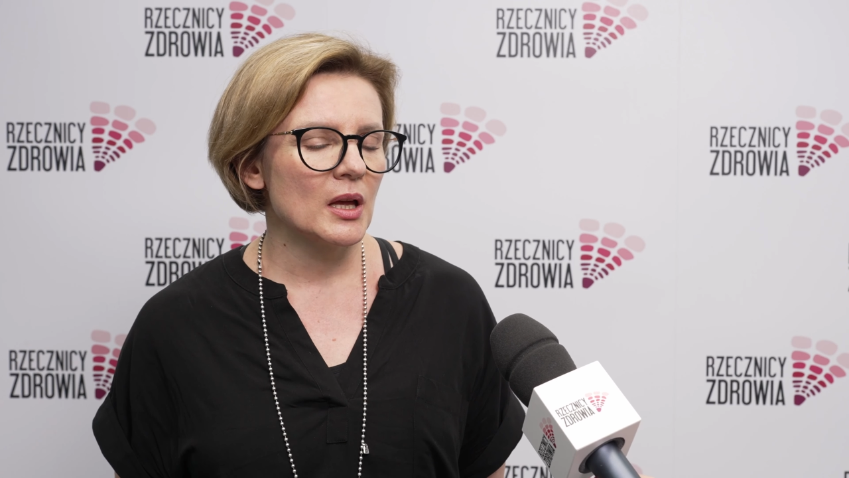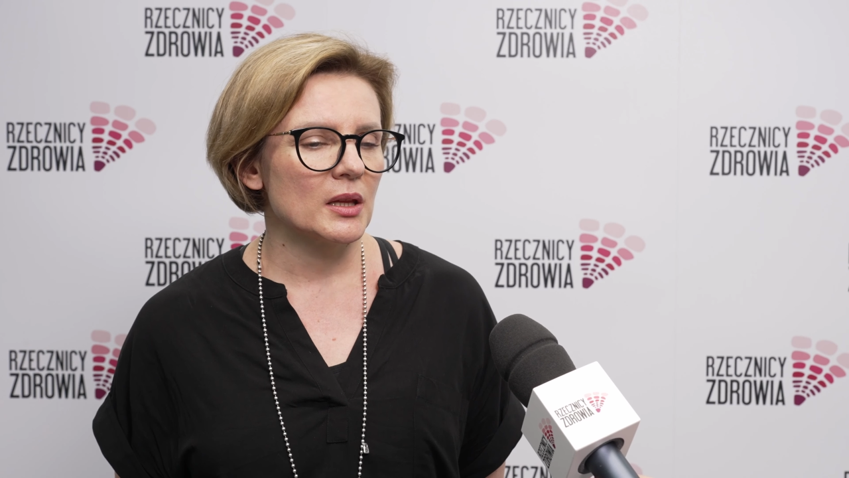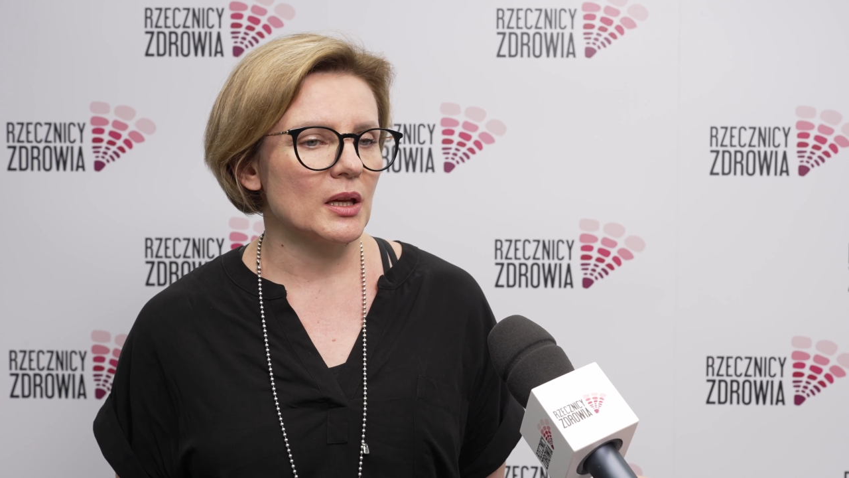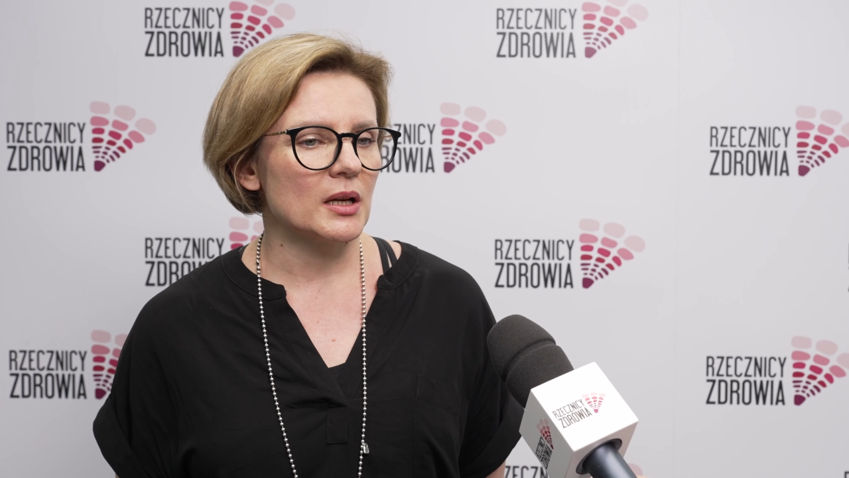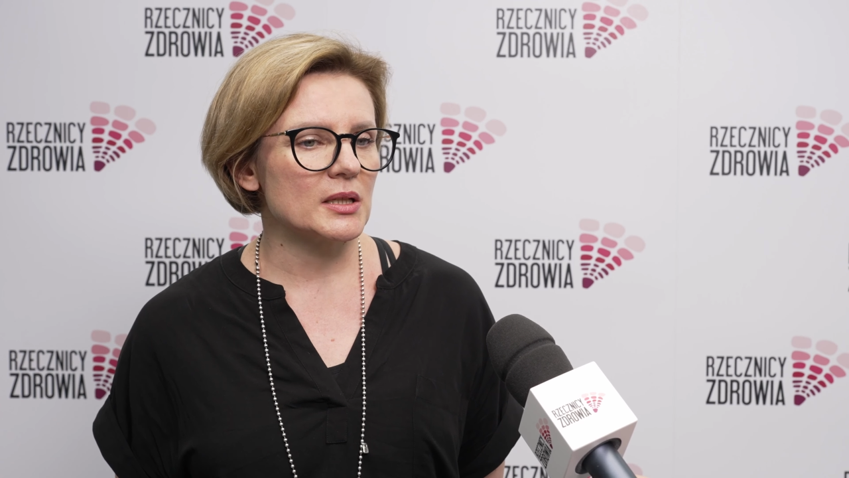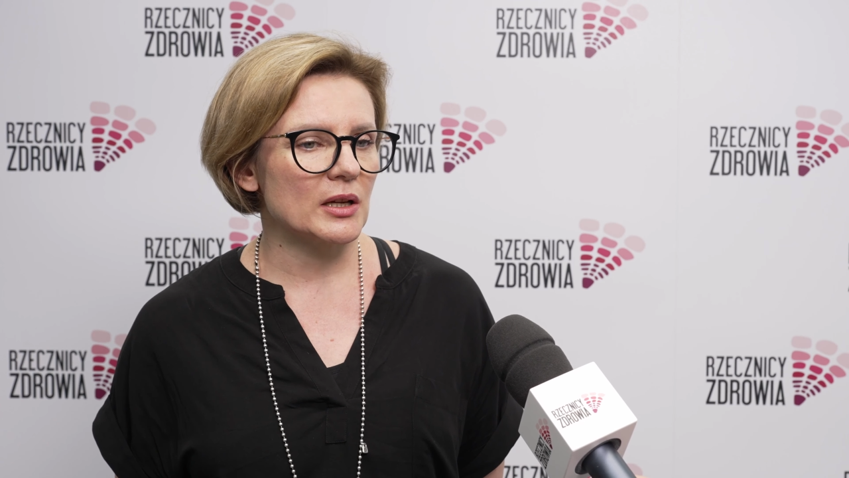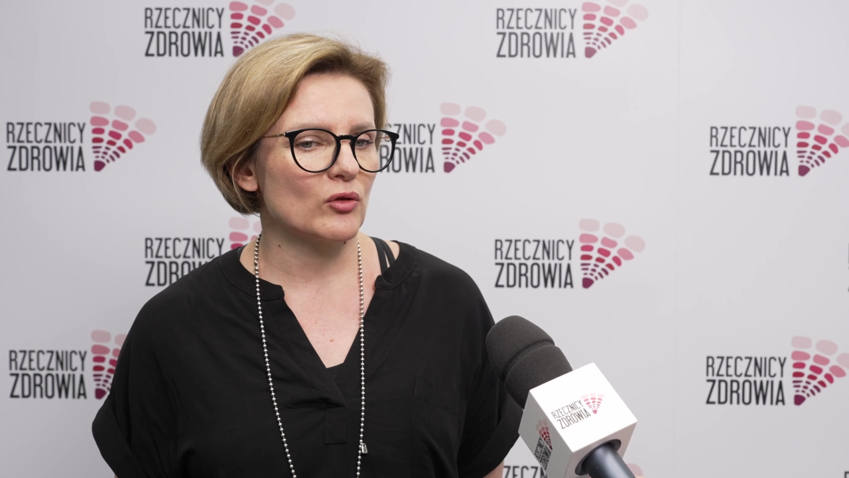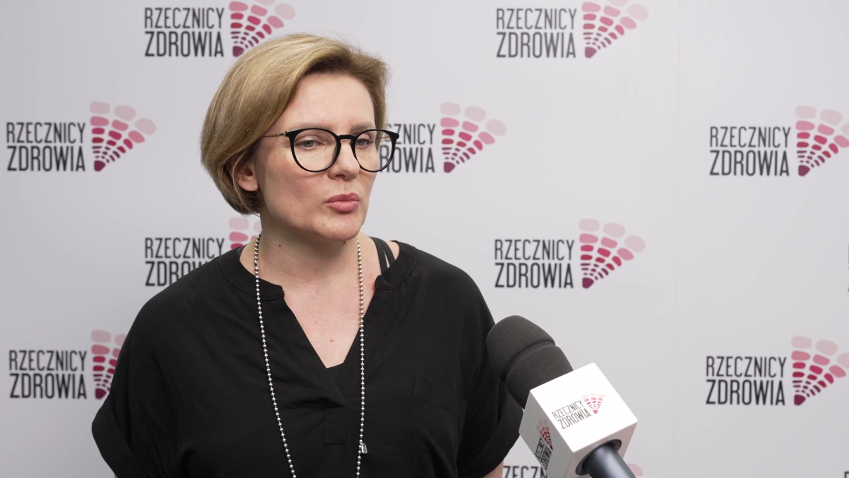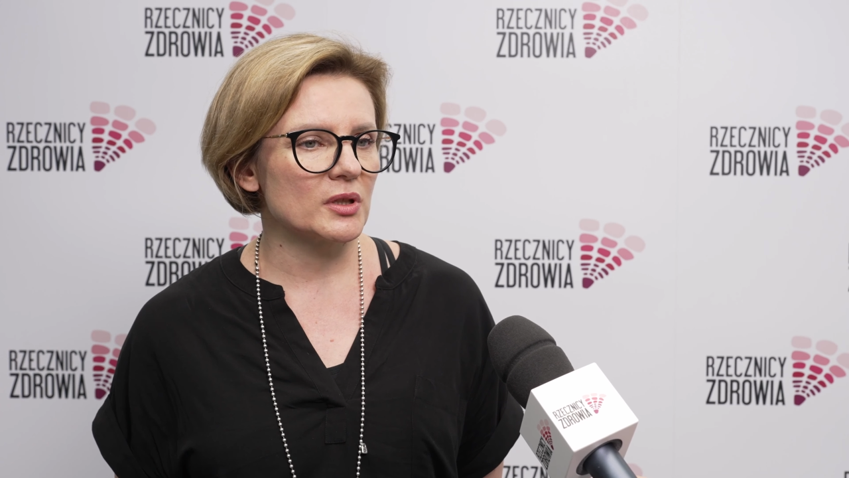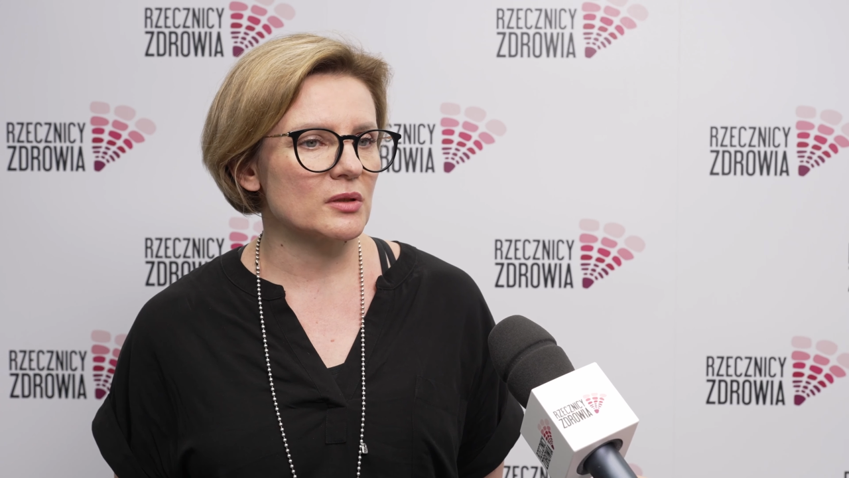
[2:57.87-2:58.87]

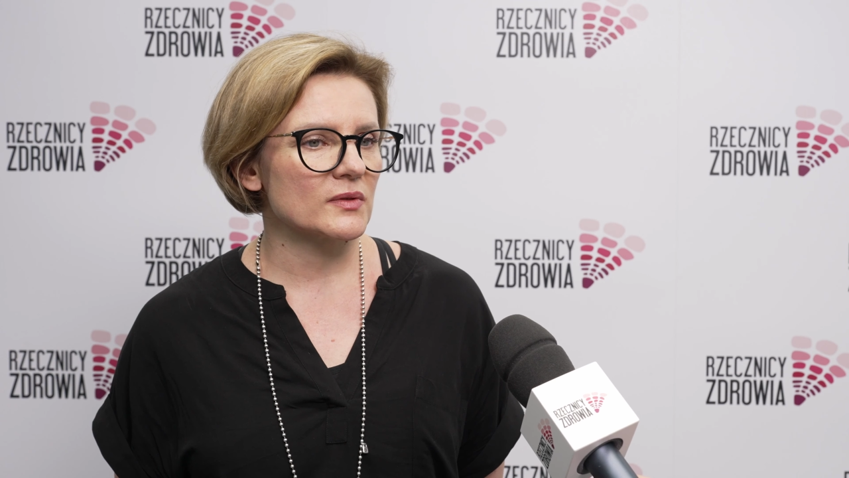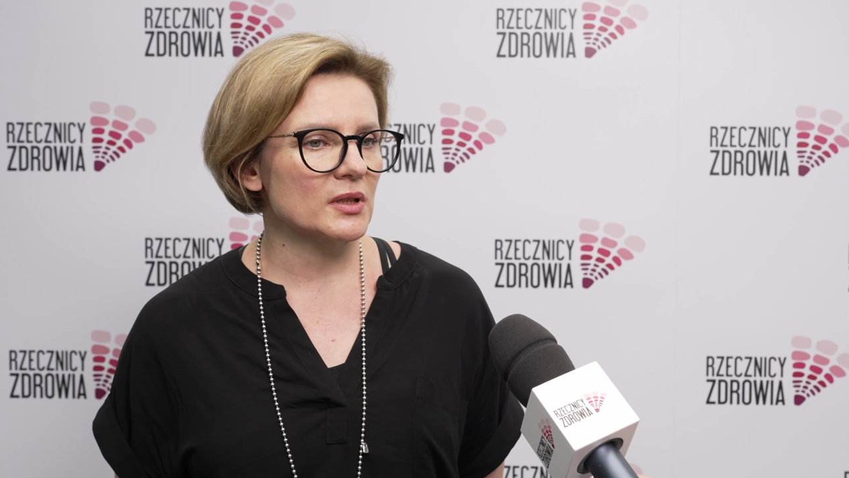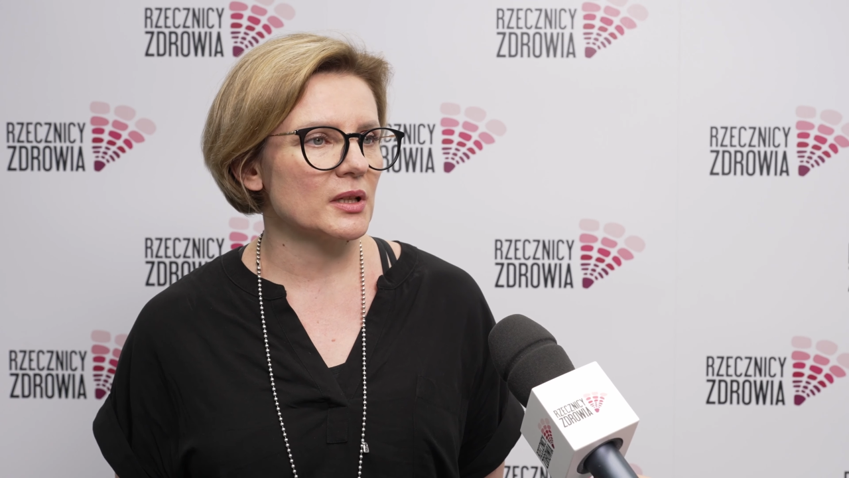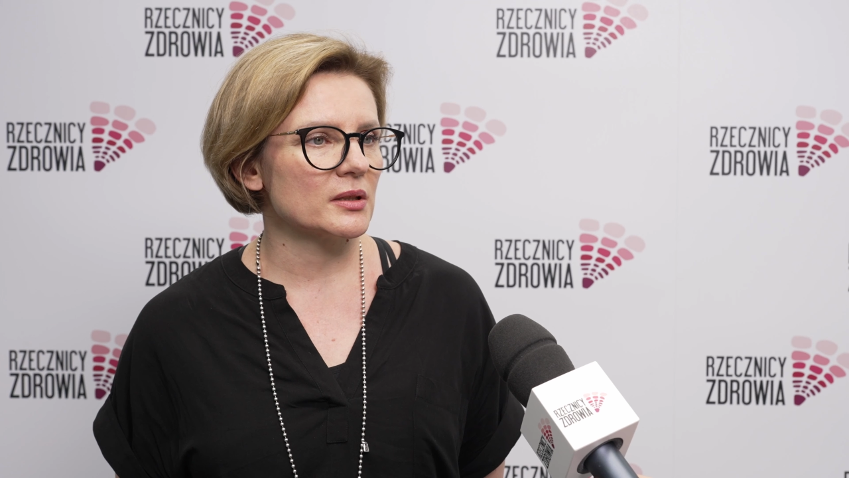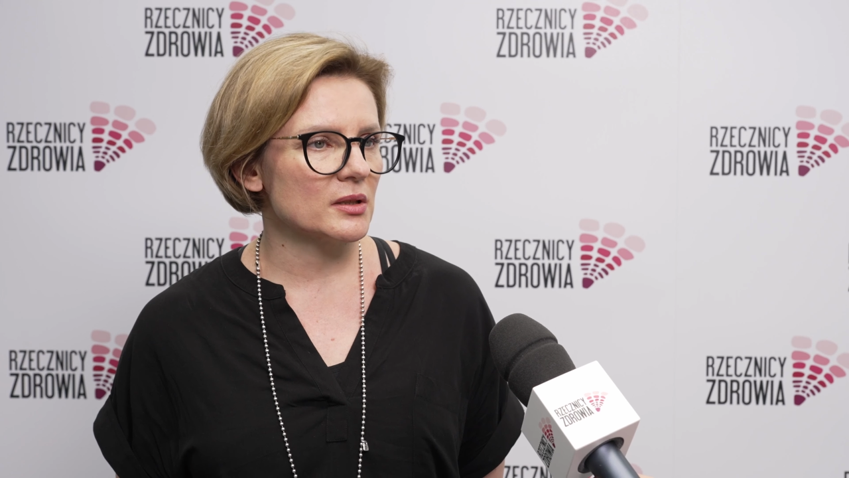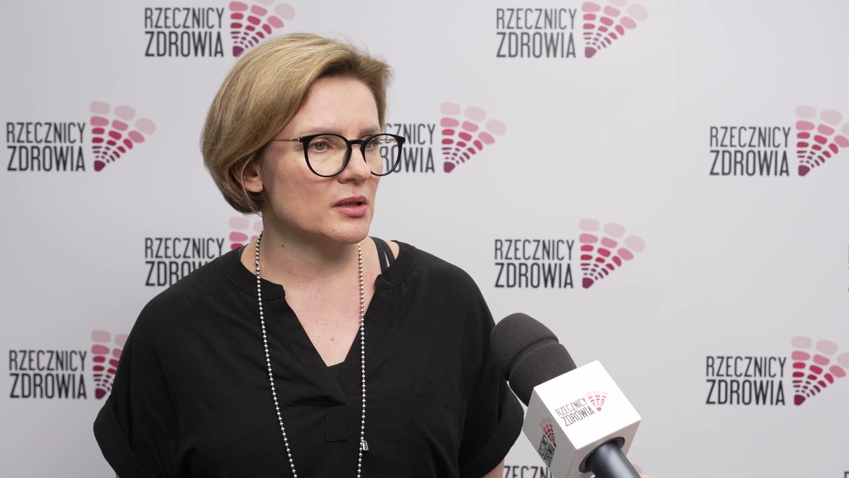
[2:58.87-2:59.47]
należałoby też uwzględnić,